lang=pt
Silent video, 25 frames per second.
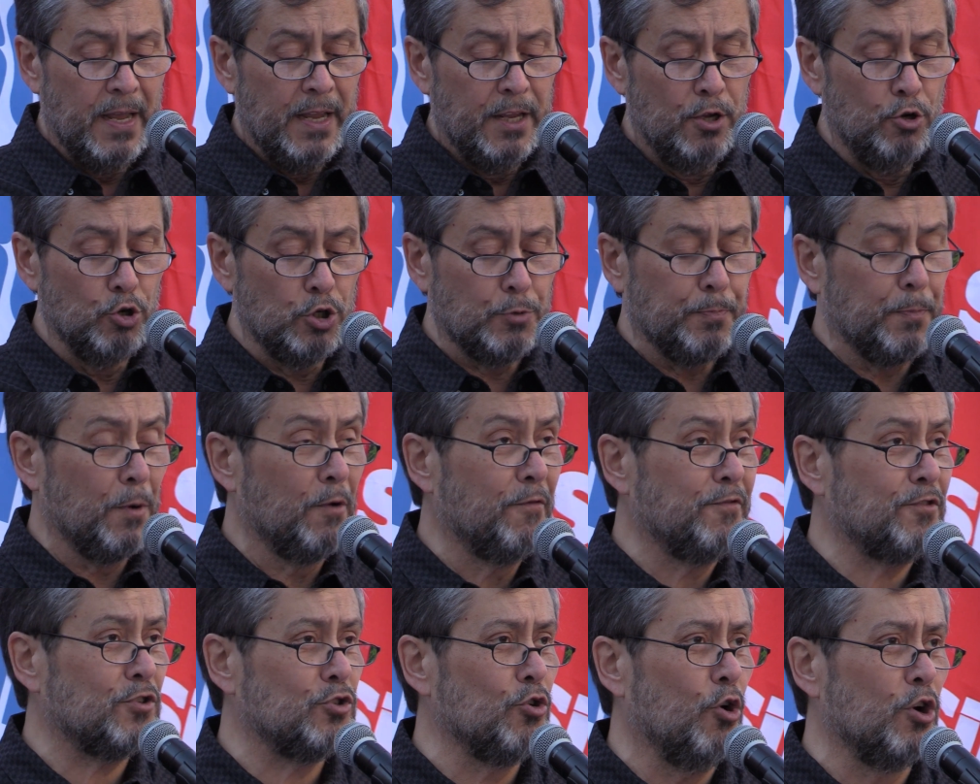e os
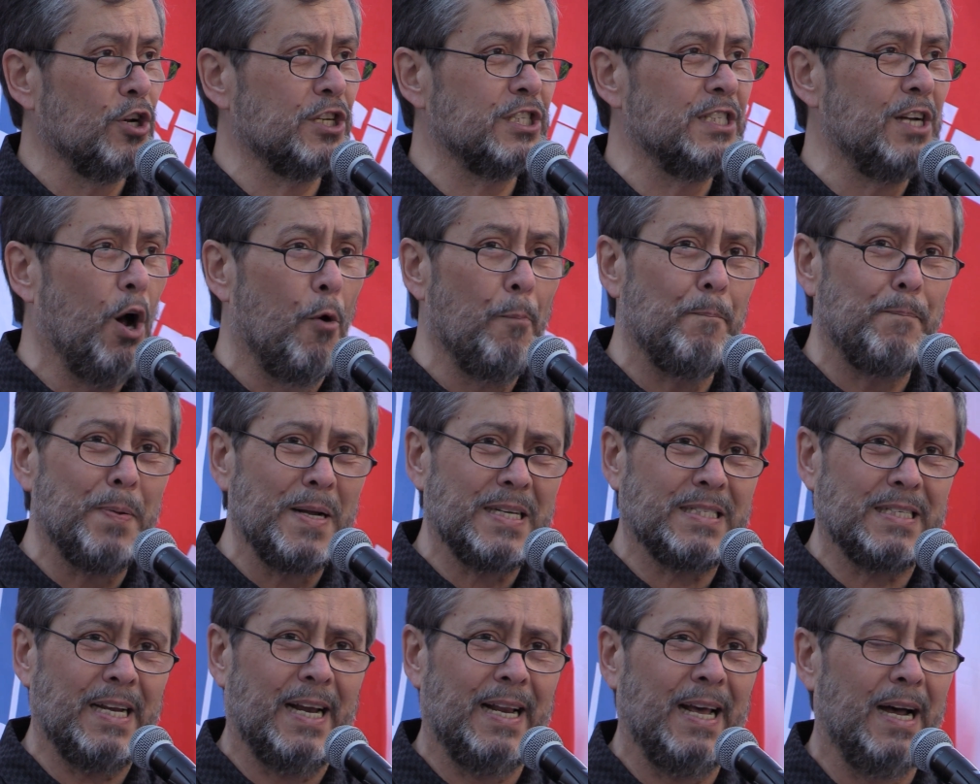professores não
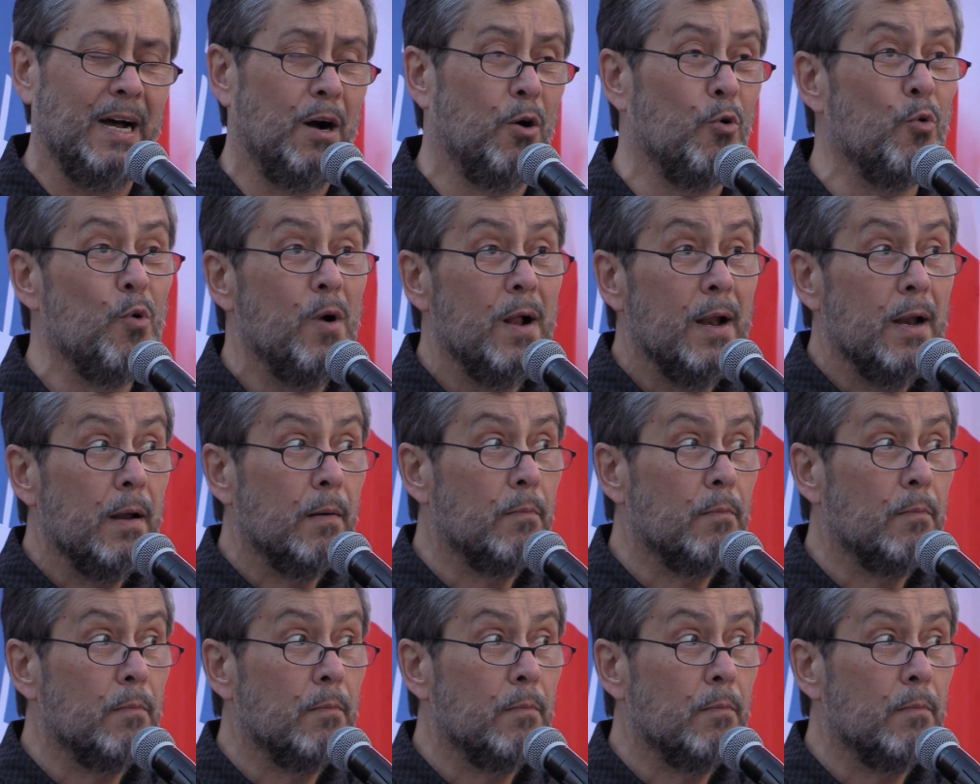passarão,